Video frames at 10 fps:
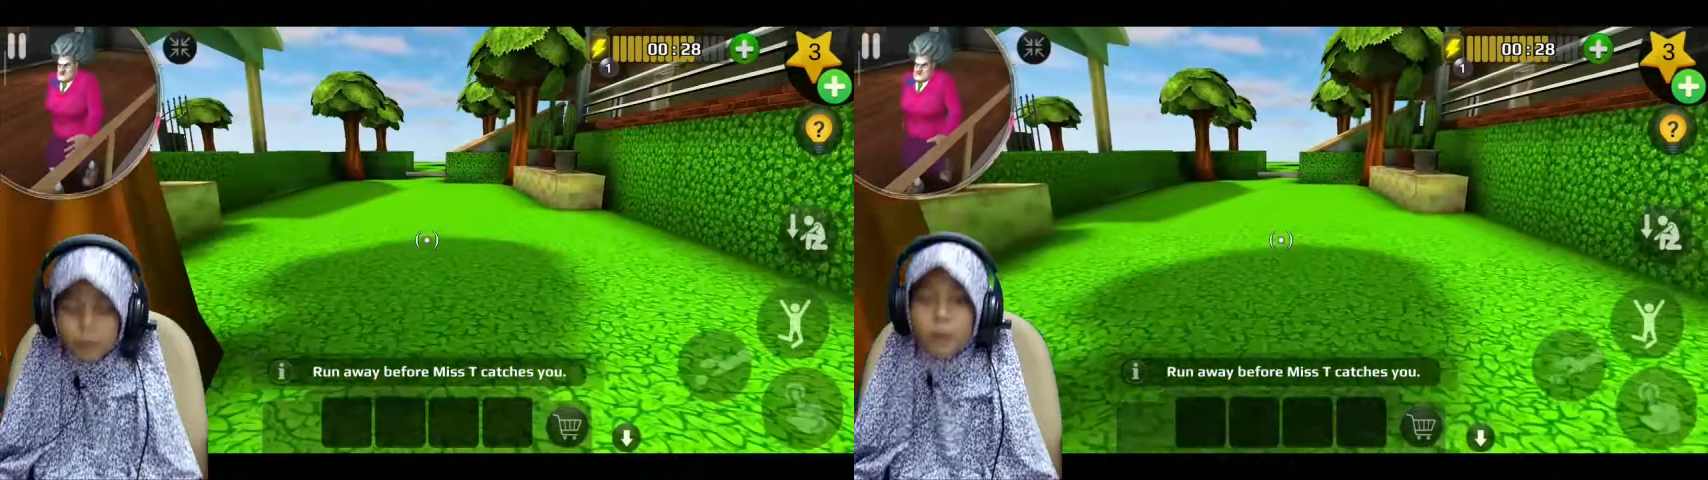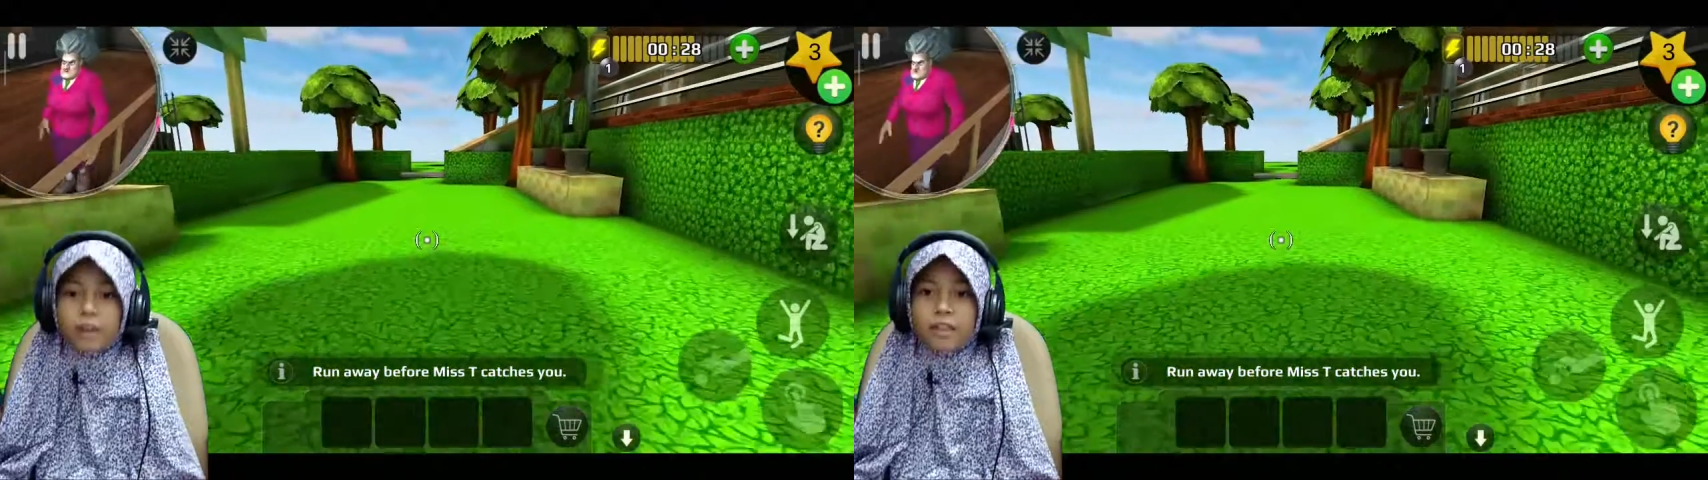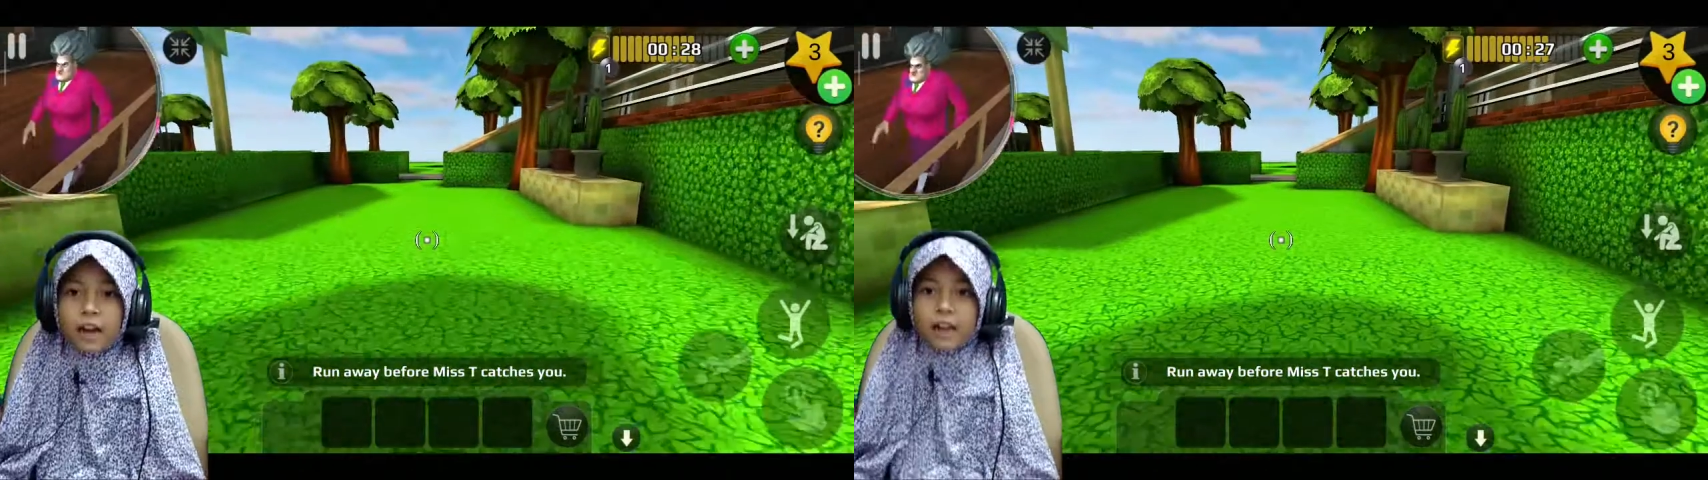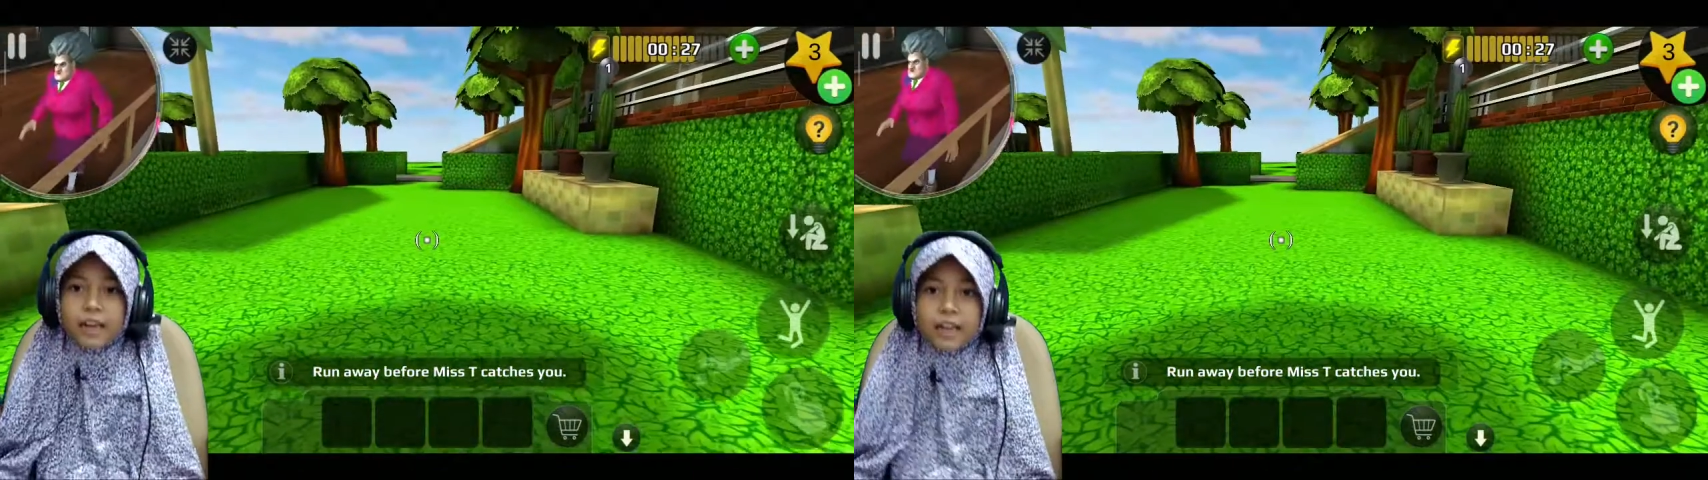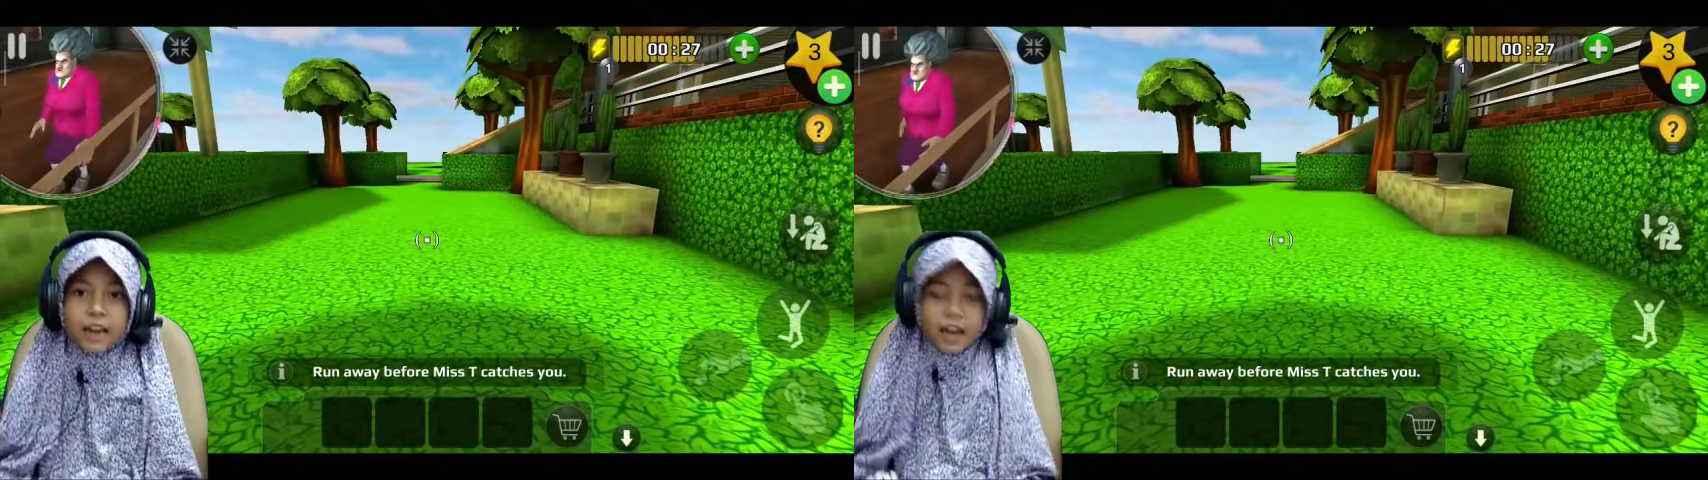tuh yang
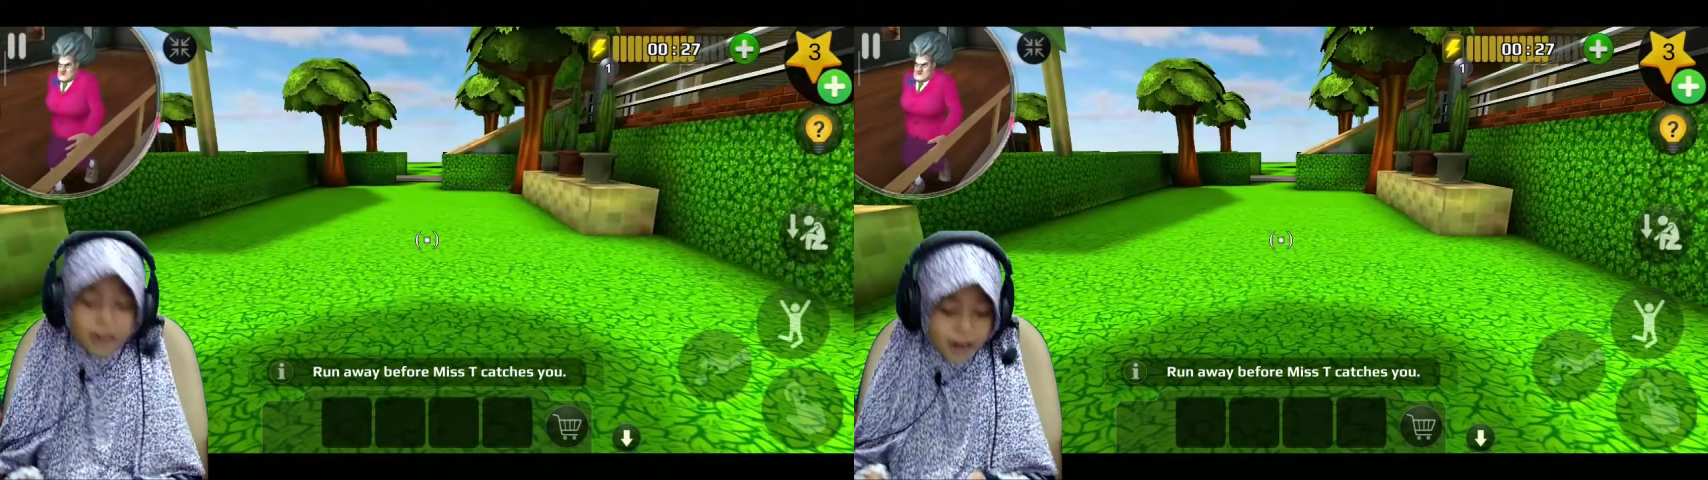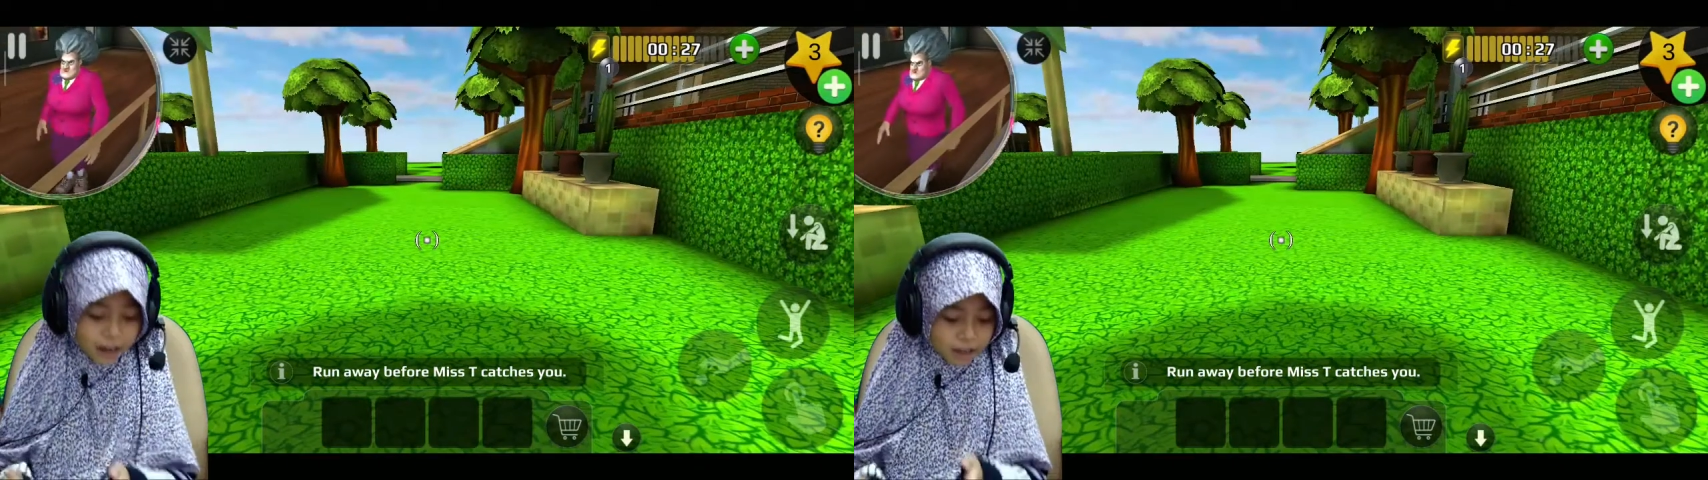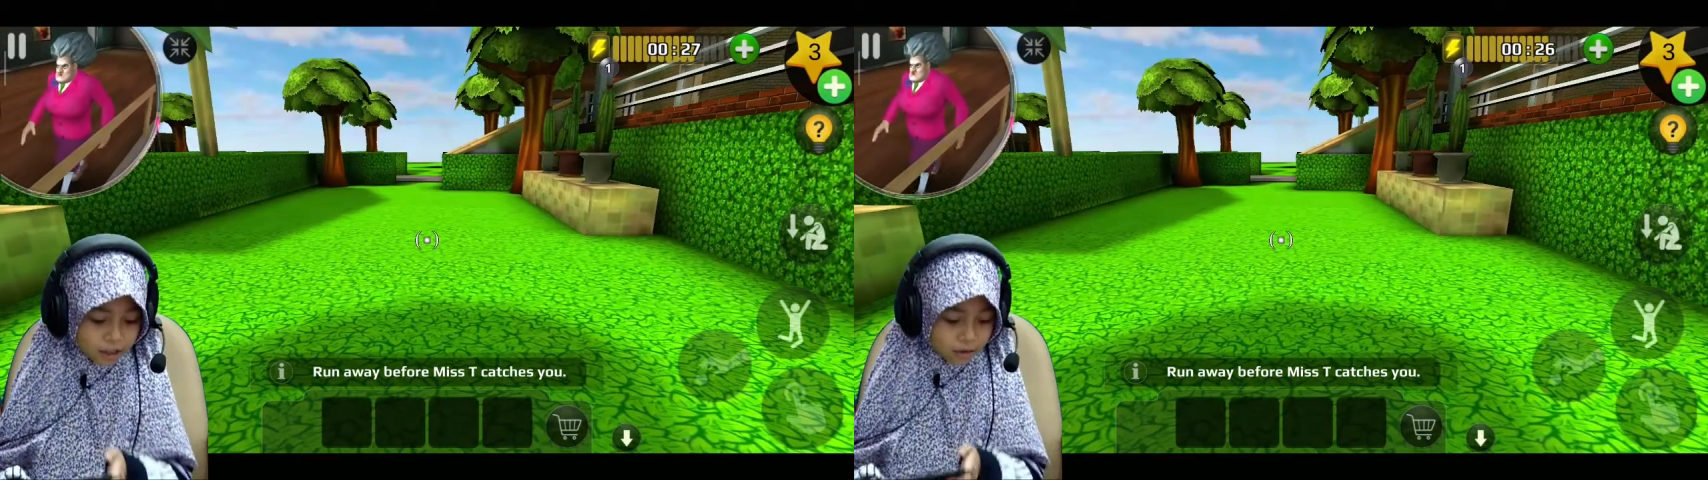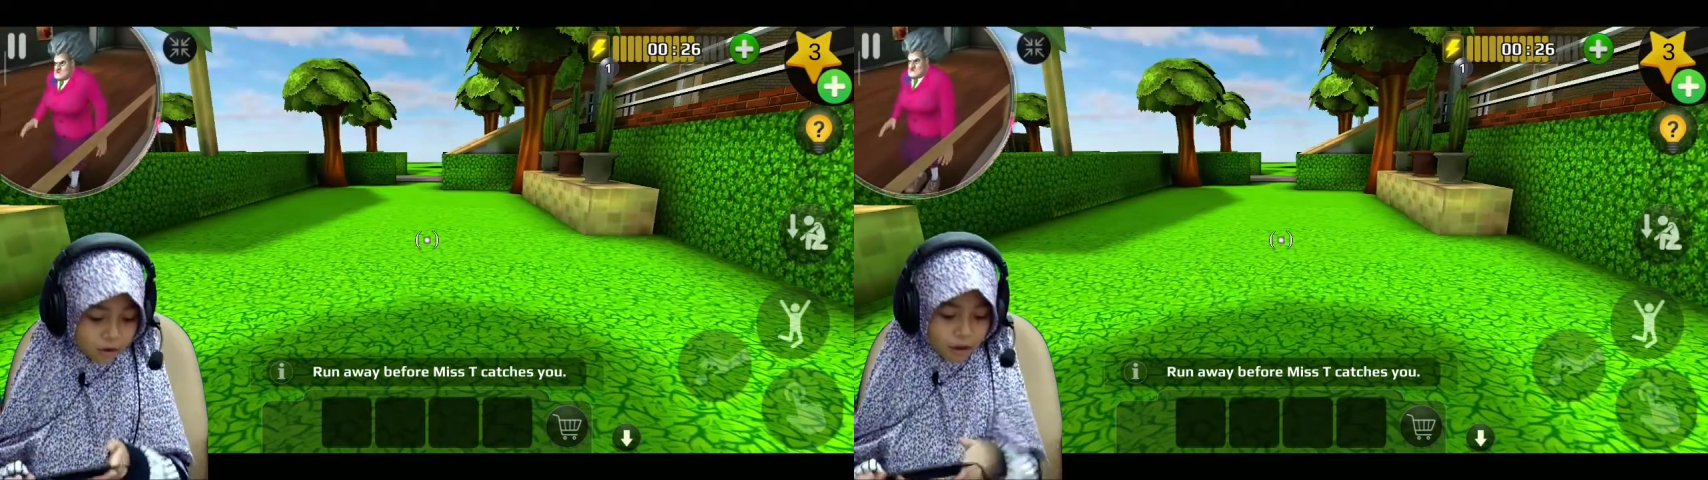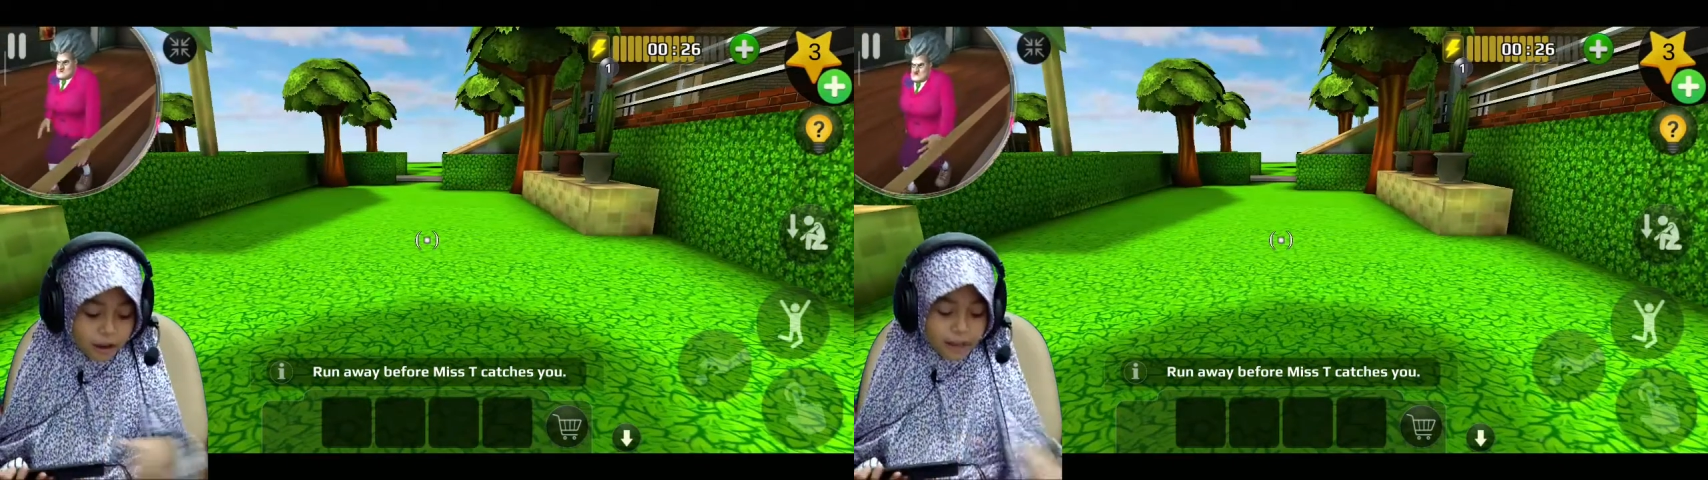training lari-lari itu
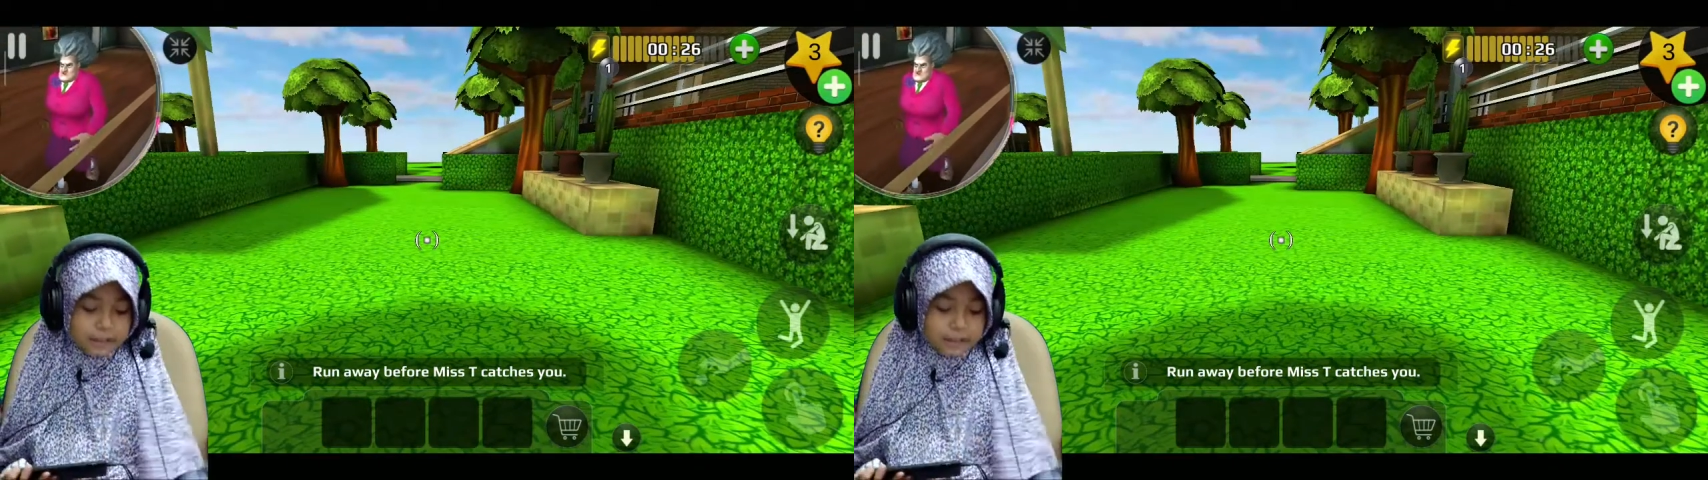loh guys.